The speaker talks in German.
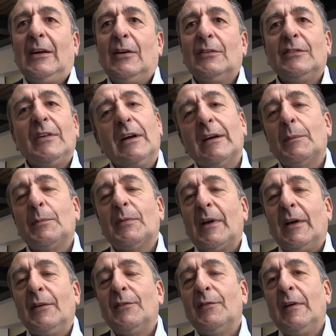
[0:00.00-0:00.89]
Und da gibt
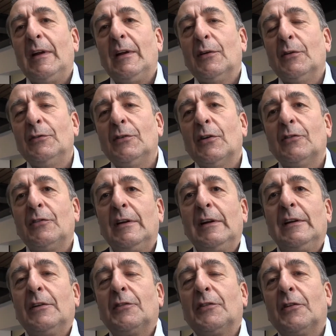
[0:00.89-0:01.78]
es ganz viele
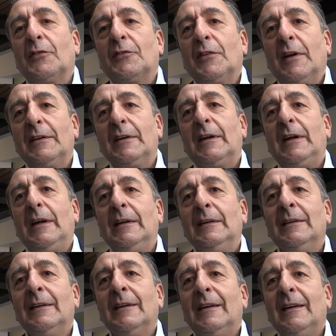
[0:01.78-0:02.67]
unterschiedliche Strategien.